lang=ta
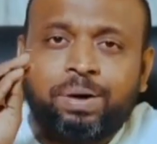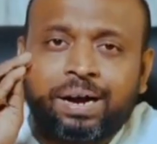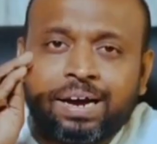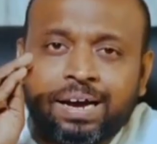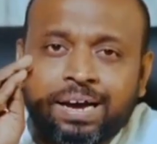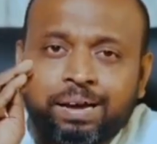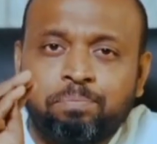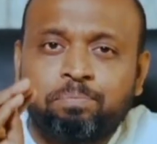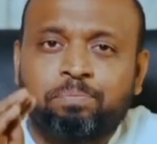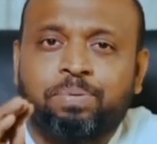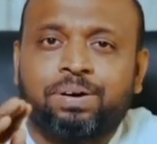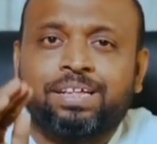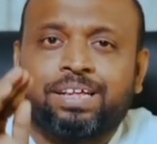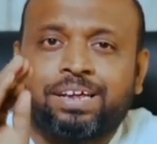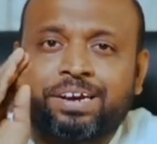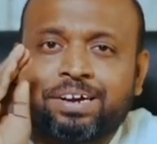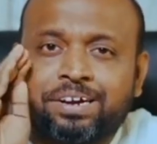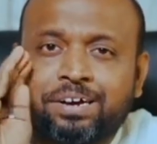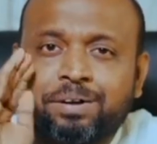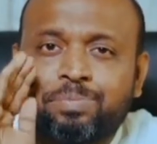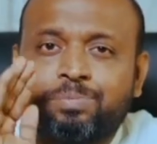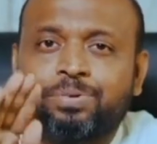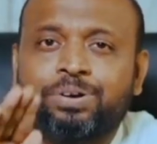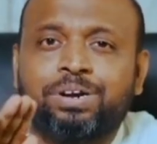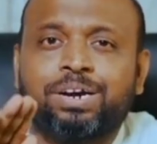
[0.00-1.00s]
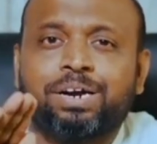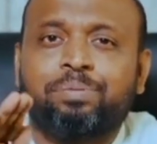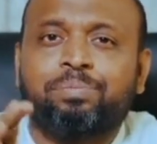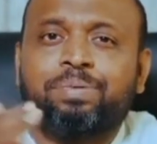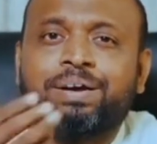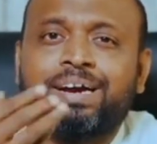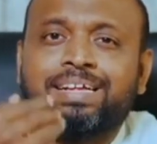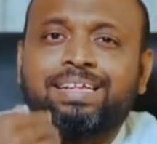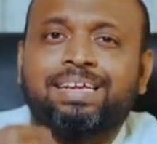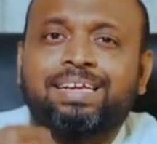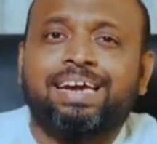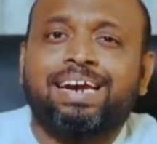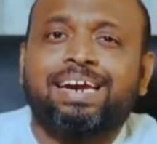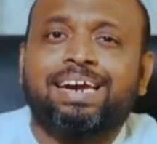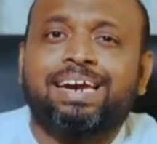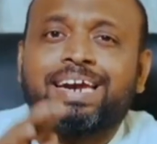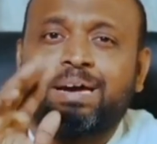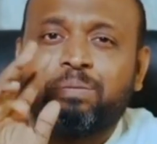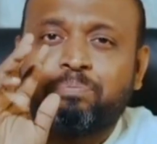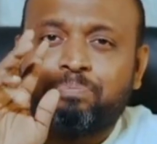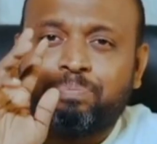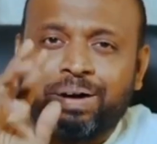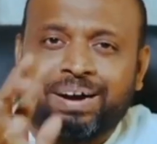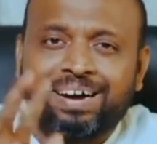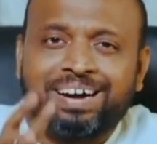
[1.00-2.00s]
பகைப்பதற்கு முன்னமே அது
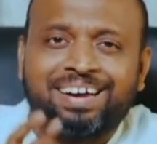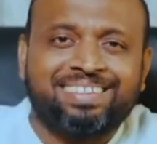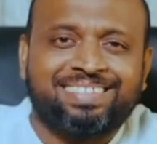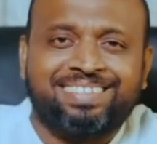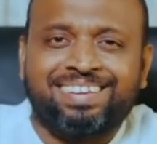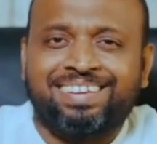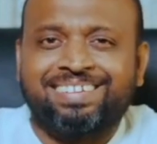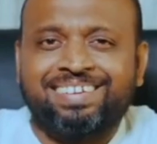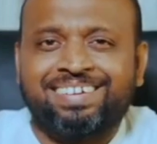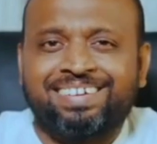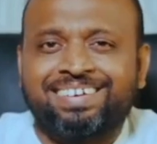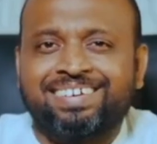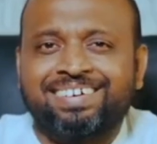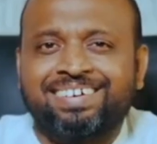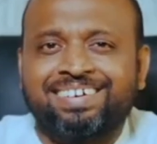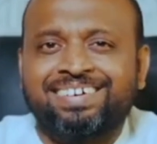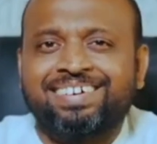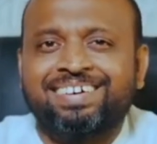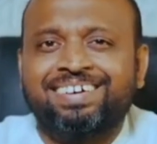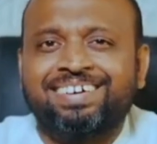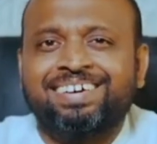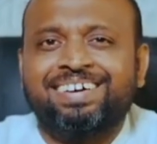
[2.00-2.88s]
என்னை பகைத்தது என்று